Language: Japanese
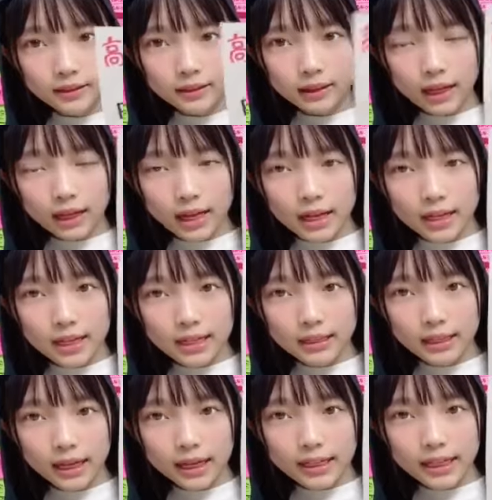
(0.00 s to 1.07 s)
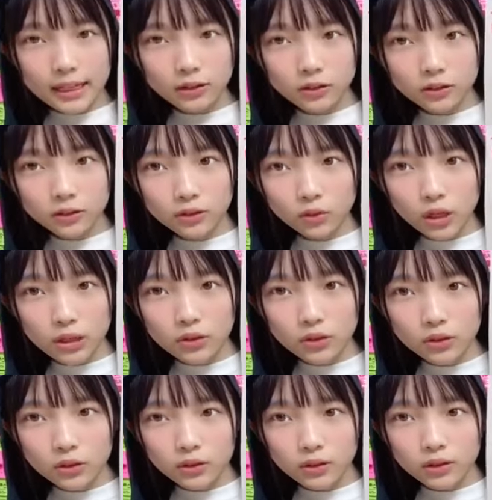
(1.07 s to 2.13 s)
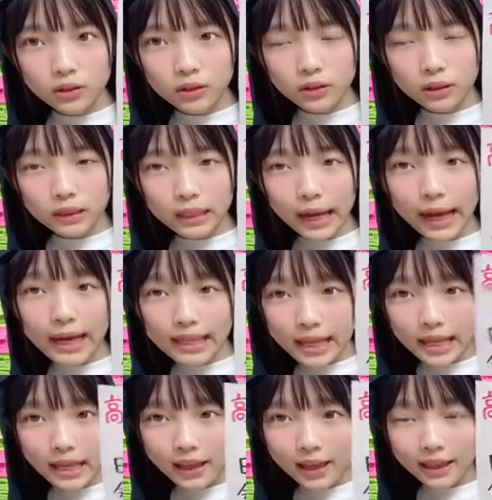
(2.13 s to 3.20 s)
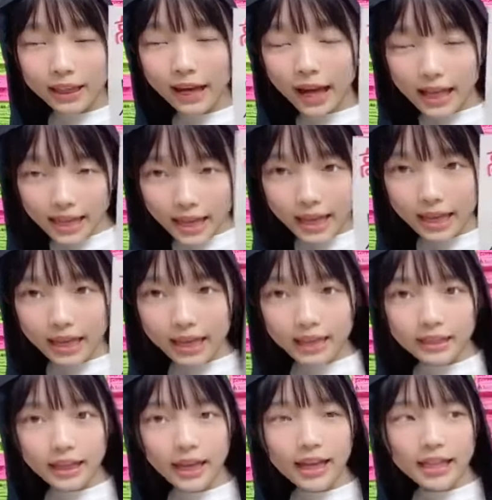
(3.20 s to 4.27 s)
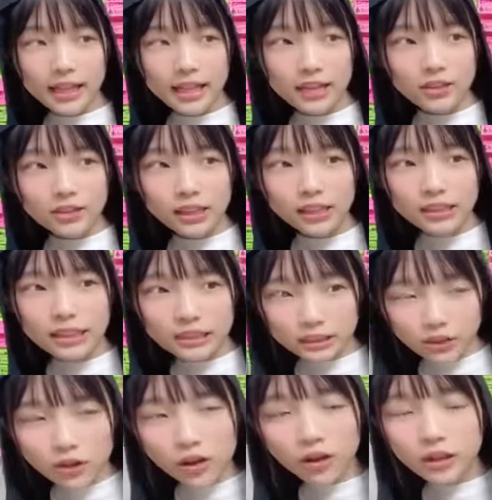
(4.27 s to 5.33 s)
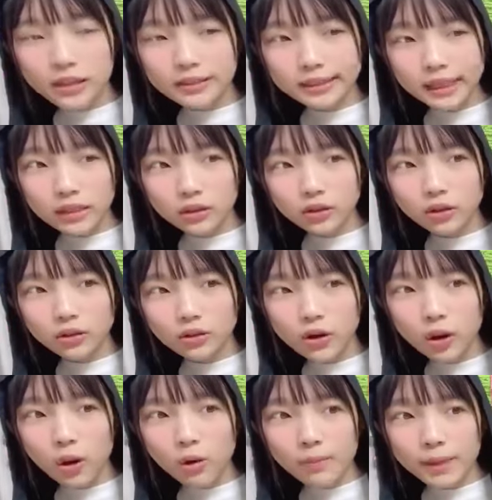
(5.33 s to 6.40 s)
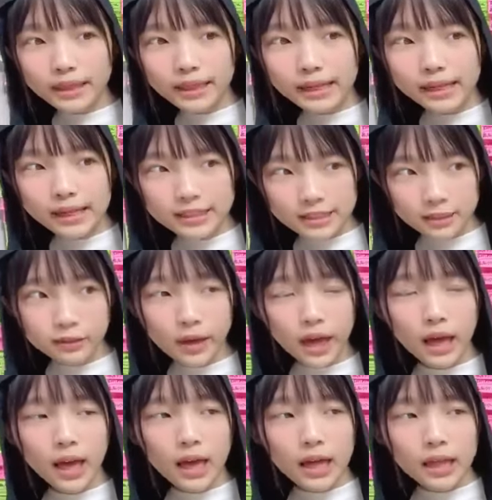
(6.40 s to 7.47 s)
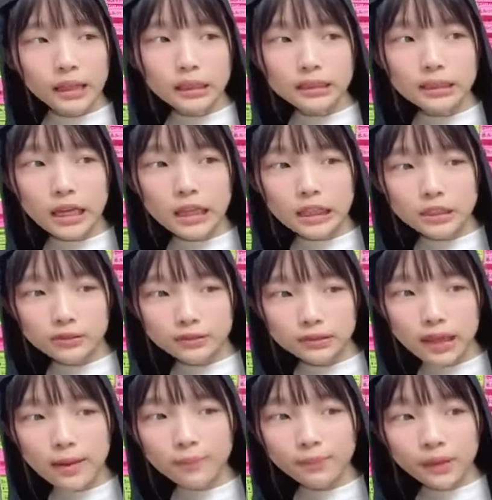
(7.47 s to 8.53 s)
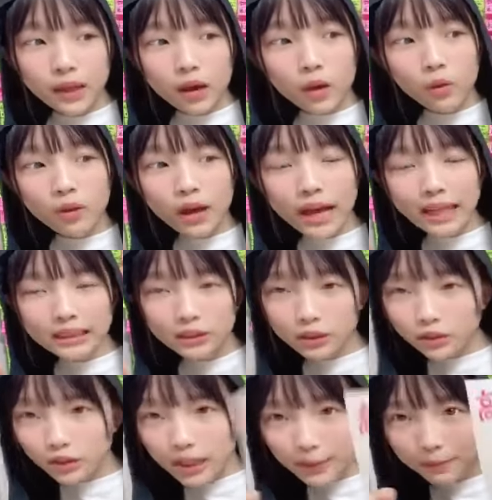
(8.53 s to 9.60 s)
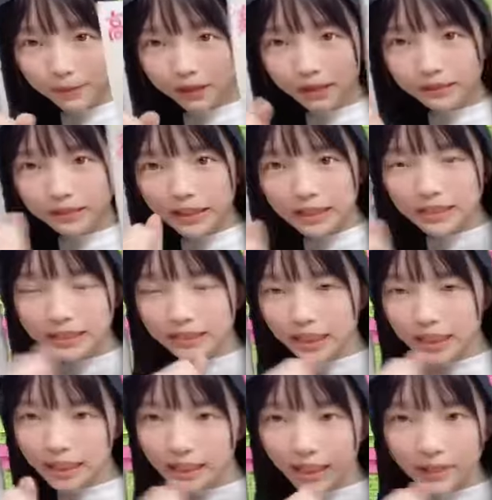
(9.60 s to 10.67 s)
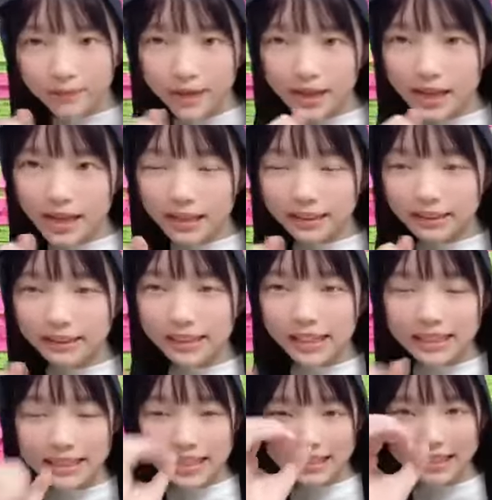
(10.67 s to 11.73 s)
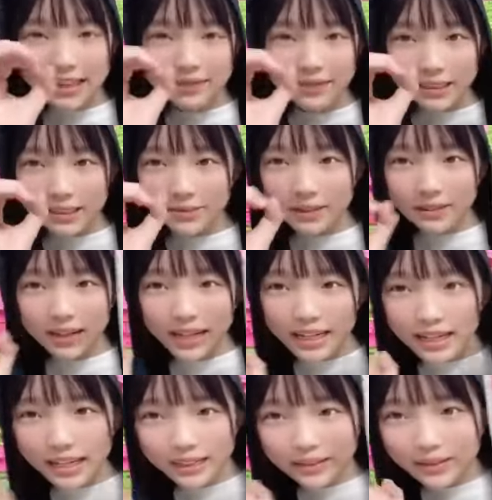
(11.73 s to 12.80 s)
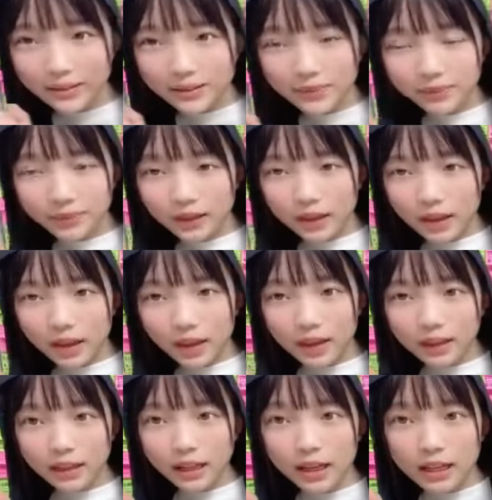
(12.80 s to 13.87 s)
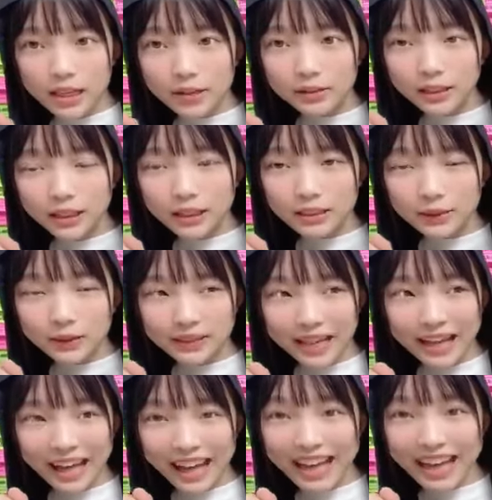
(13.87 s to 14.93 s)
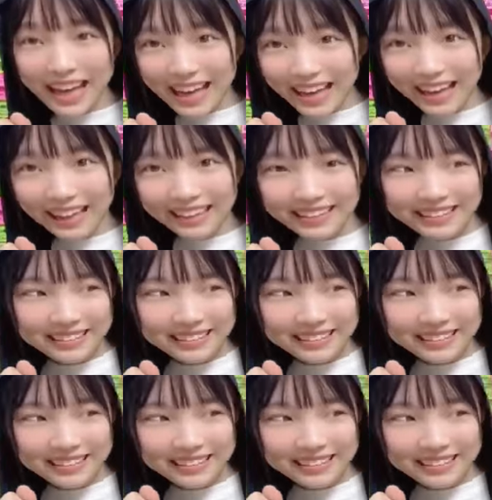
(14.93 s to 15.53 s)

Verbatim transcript: たか、たかなんとかの、たかね、たかね、たかねのなでしこ全国お招きツアー2023。ファーストトリップに出演させていただきますタラちゃんさんマシュマロありがとう高根のなでしこさんああ